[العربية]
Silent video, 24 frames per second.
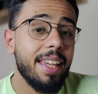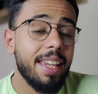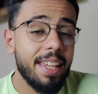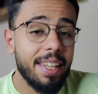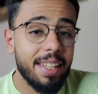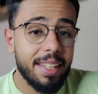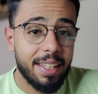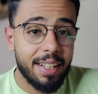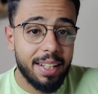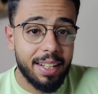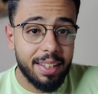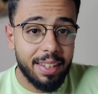ايه
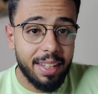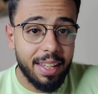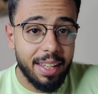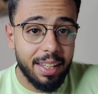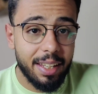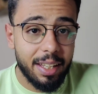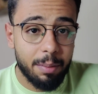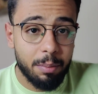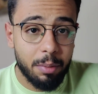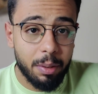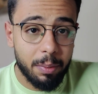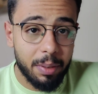هي
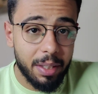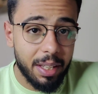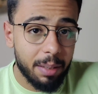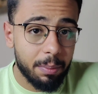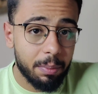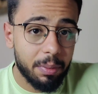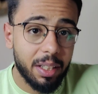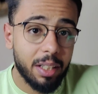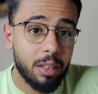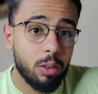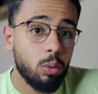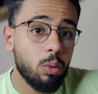النتائج المبدئيه
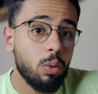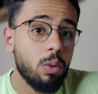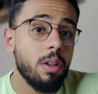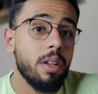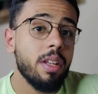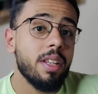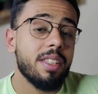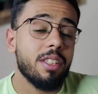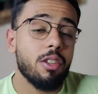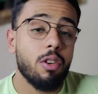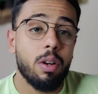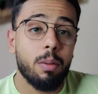
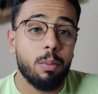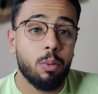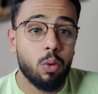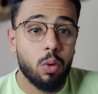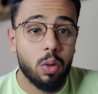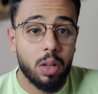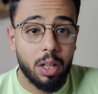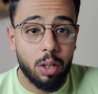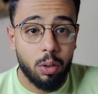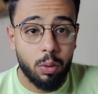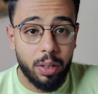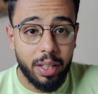بتاعته سواء
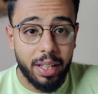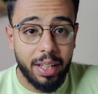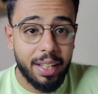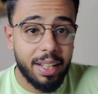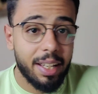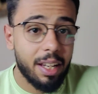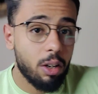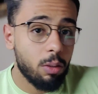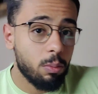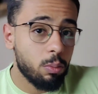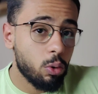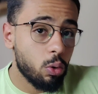بالجرعه
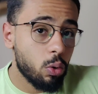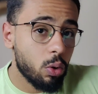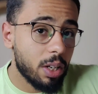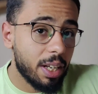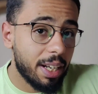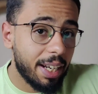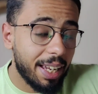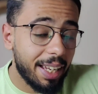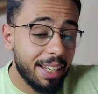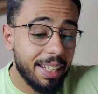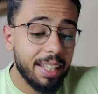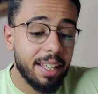القليله او
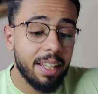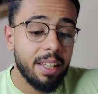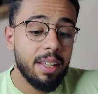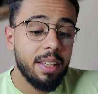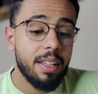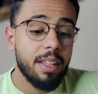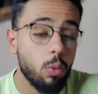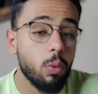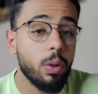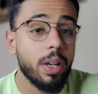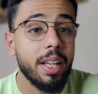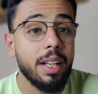بالجرعه العاليه
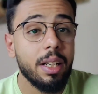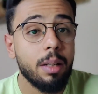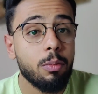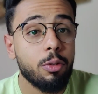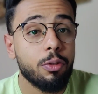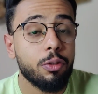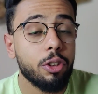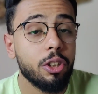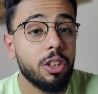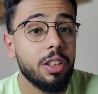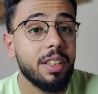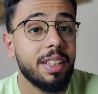وكان
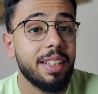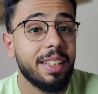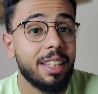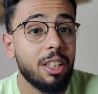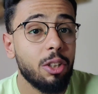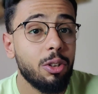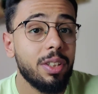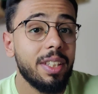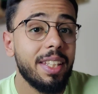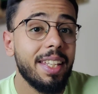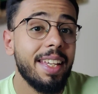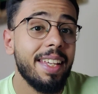المفترض
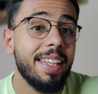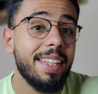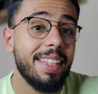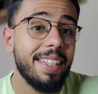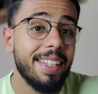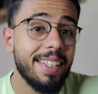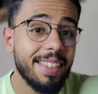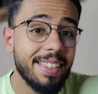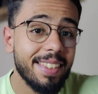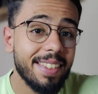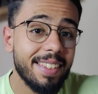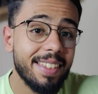الدواء ده
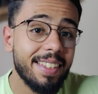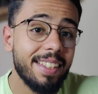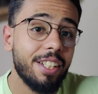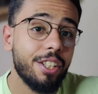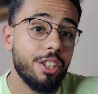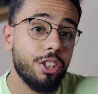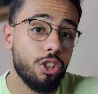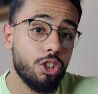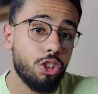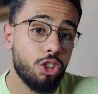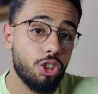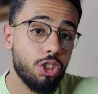
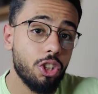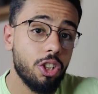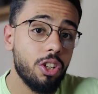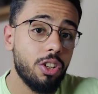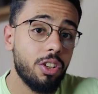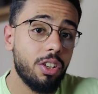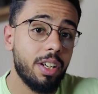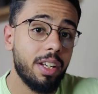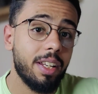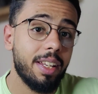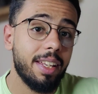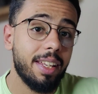ينزل
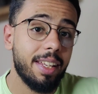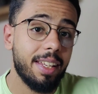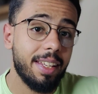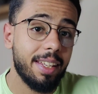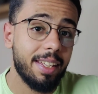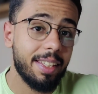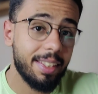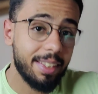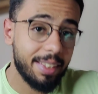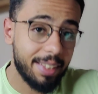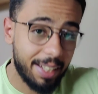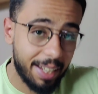الشهر
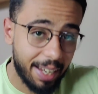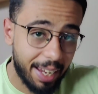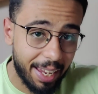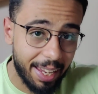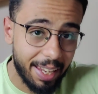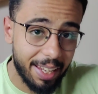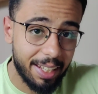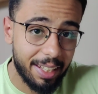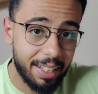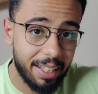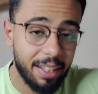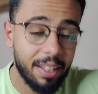
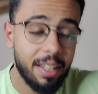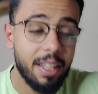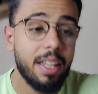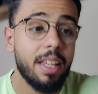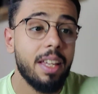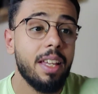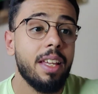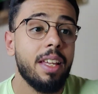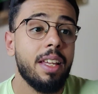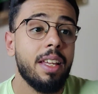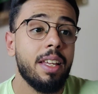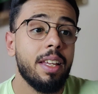الحالي
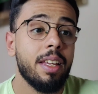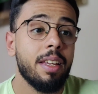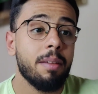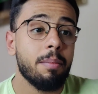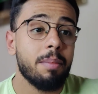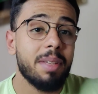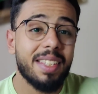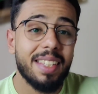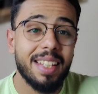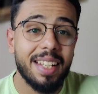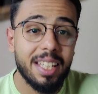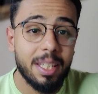
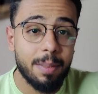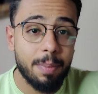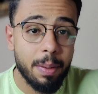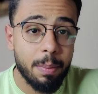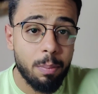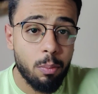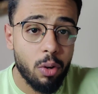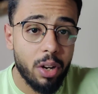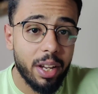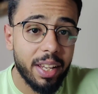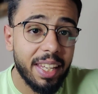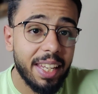بس
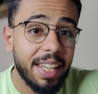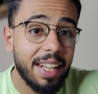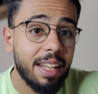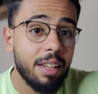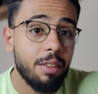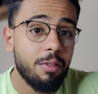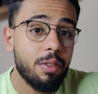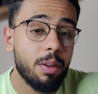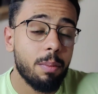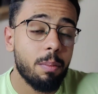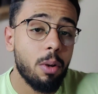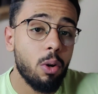لاسباب معينه
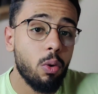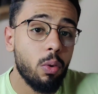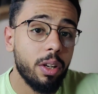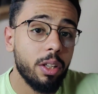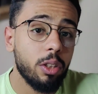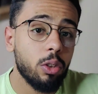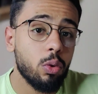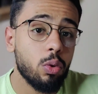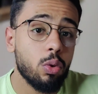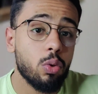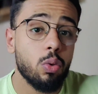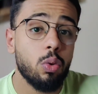
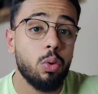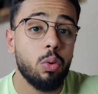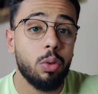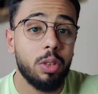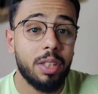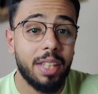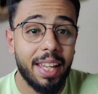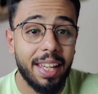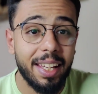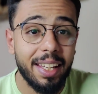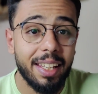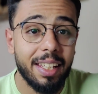فموعد نزوله
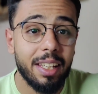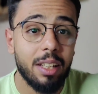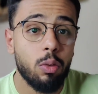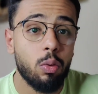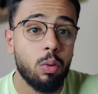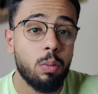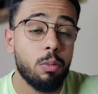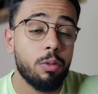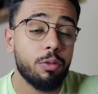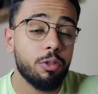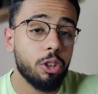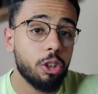اتاجل
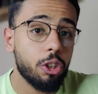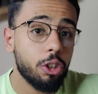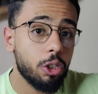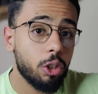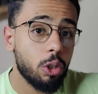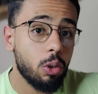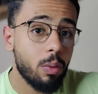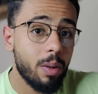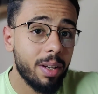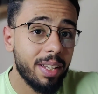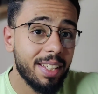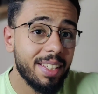والمفترض
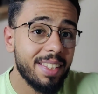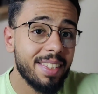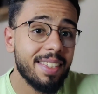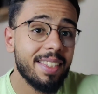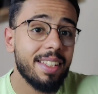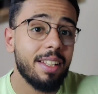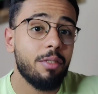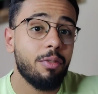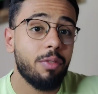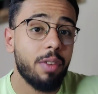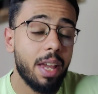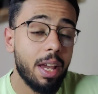ان هو
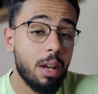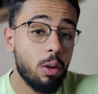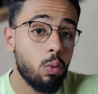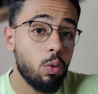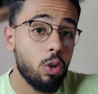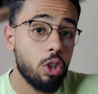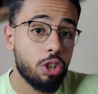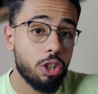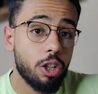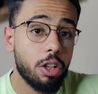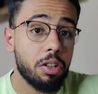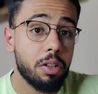ينزل في
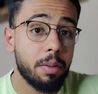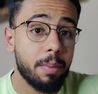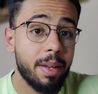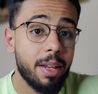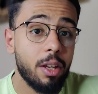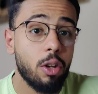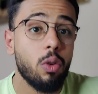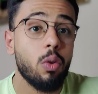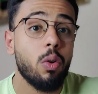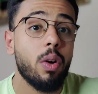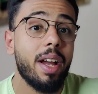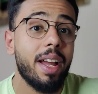اول شهر
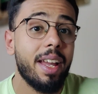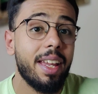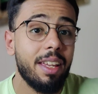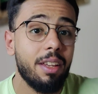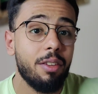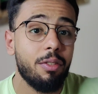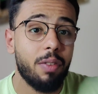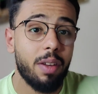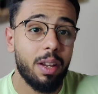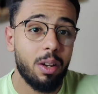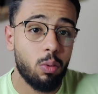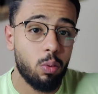مايو
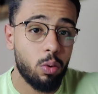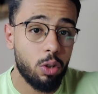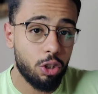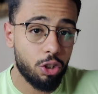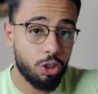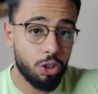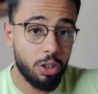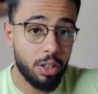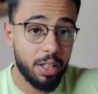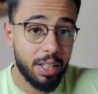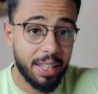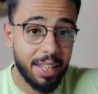اي في اول
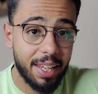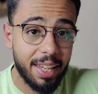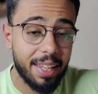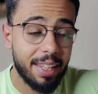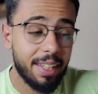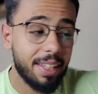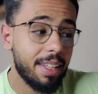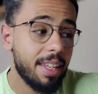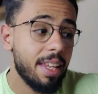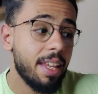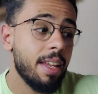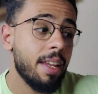الشهر
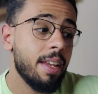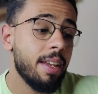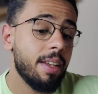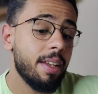الجاي